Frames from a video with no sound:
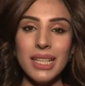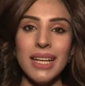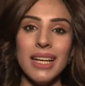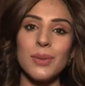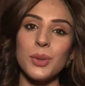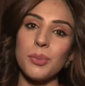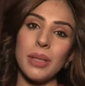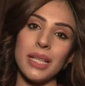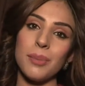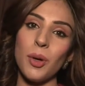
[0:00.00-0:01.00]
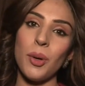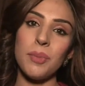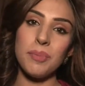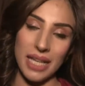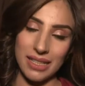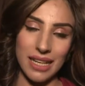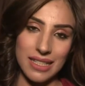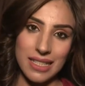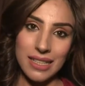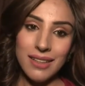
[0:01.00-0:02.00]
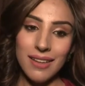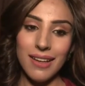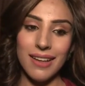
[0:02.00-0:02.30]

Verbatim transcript: है तो बड़ी मॉम पैरालाइज्ड है